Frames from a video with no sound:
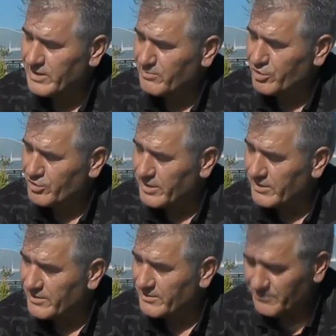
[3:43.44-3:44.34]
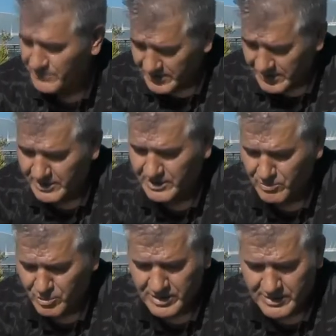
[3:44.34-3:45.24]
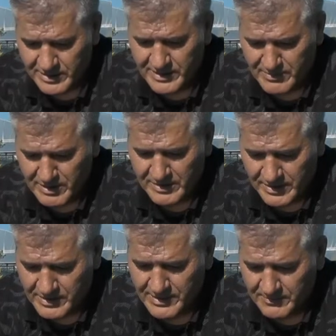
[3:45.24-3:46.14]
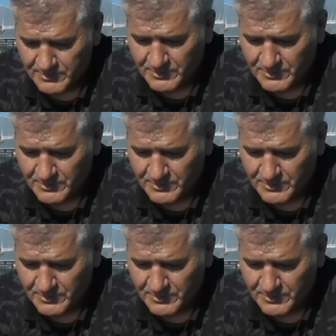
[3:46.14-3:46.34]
7-24 saat. 7-24 saat hizmetteyiz.